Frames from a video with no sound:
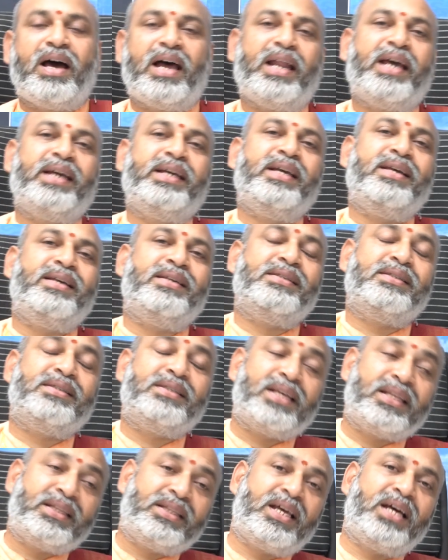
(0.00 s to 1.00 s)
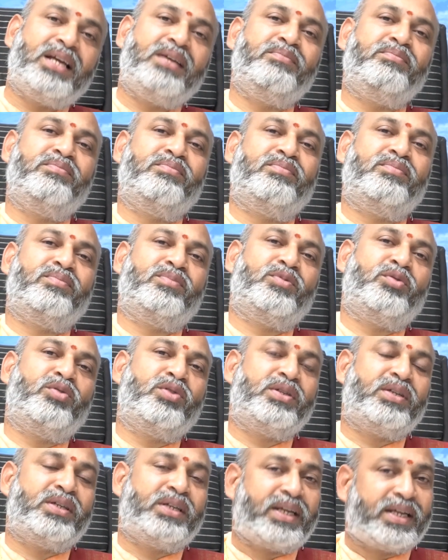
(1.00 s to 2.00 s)
అలాగే సంతానం
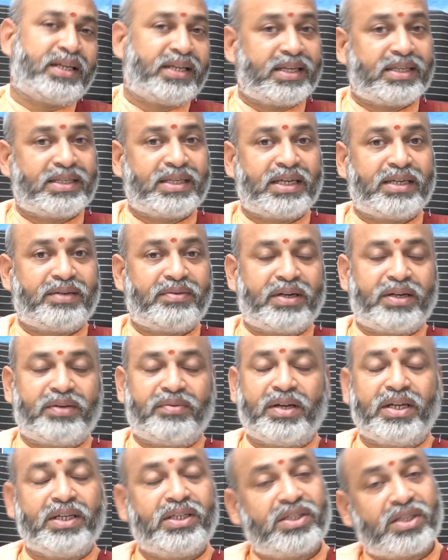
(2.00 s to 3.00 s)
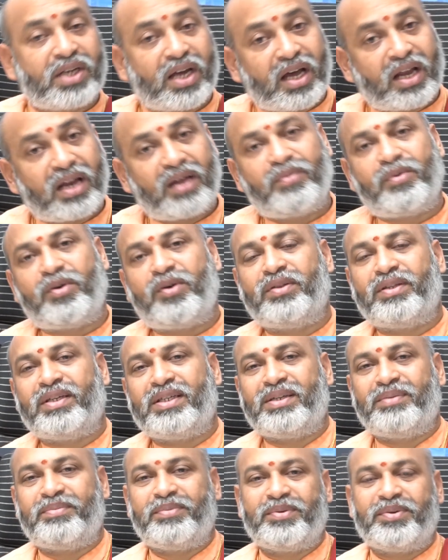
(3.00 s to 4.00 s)
కోసం ట్రై చేసేటువంటి వారికి చాలా
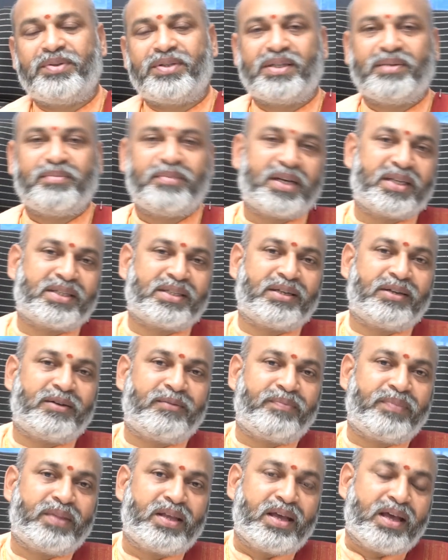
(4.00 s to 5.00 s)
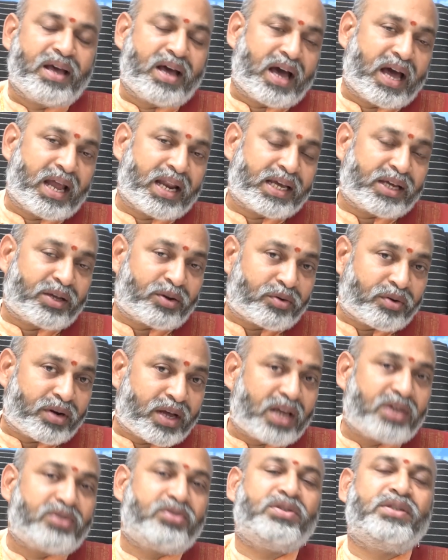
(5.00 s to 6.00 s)
బాగుందని చెప్పుకోవచ్చు ఈ మాసంలో అలాగే
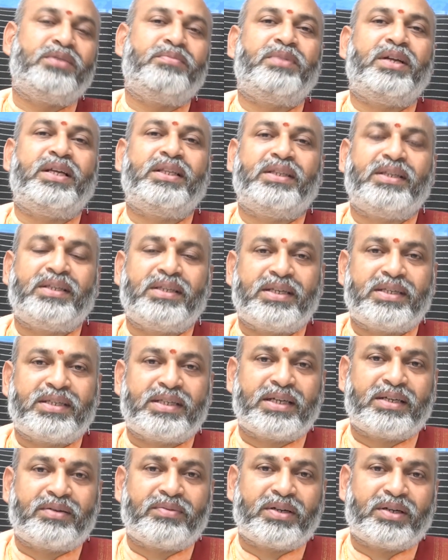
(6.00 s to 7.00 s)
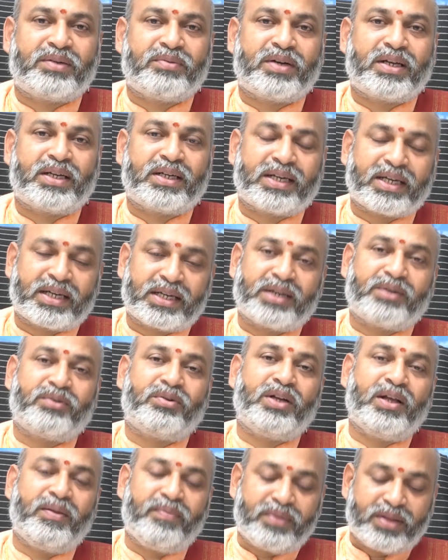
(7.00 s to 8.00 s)
రుణాల కోసం ప్రయత్నం చేసేటువంటి వారికంటే
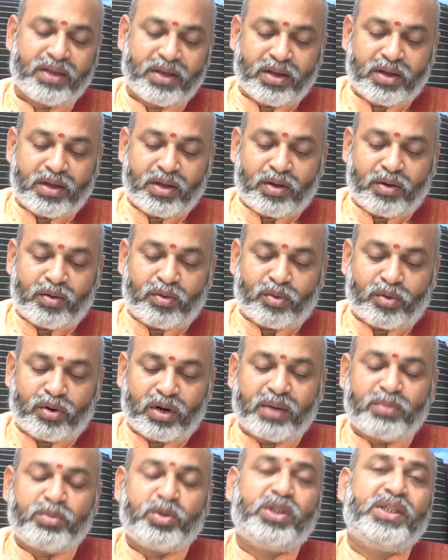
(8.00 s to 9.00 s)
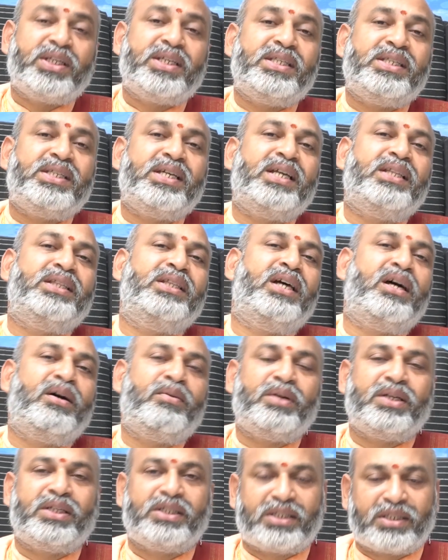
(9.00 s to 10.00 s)
కూడా రుణము
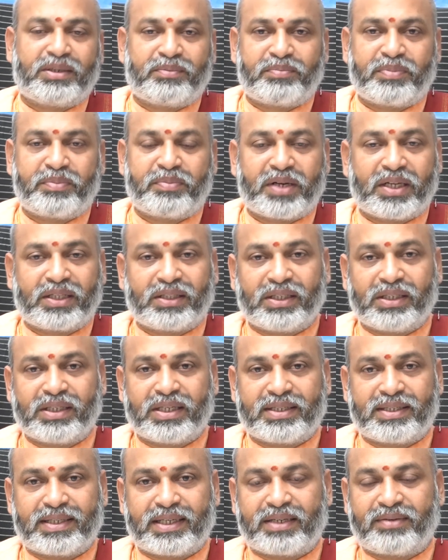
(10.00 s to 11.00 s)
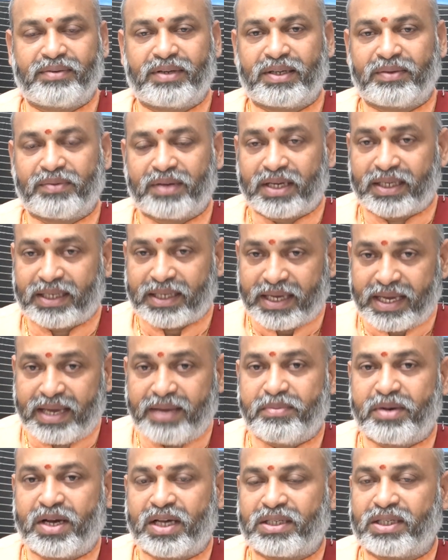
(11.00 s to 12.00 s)
తీర్చేద్దామని చెప్పి ప్రయత్నం చేసేటువంటి వారికి ఈ
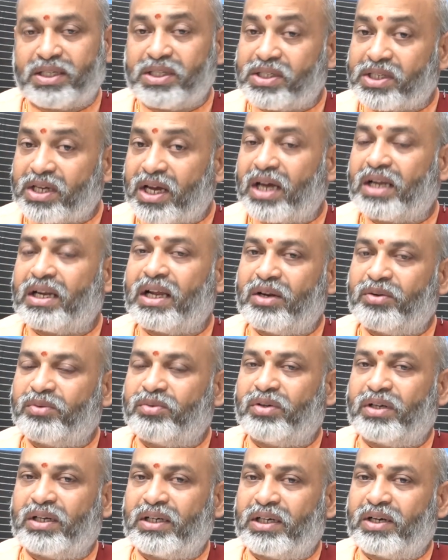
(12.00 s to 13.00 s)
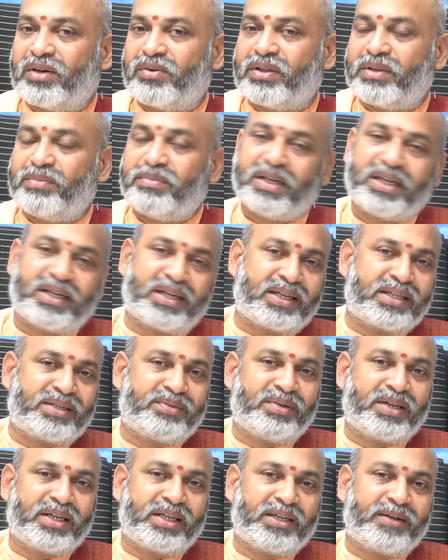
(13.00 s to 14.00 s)
మాసం చాలా అనుకూలంగా ఉంది మీన రాశి
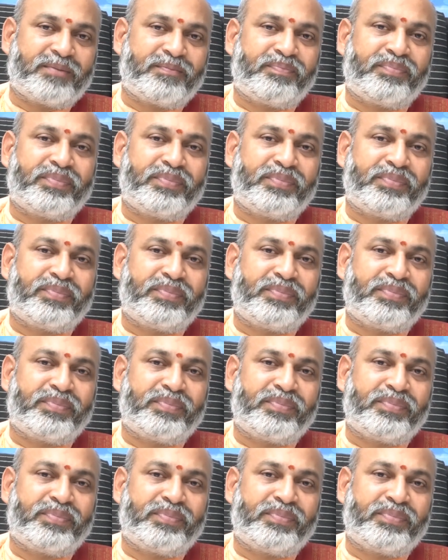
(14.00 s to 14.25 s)
వారికి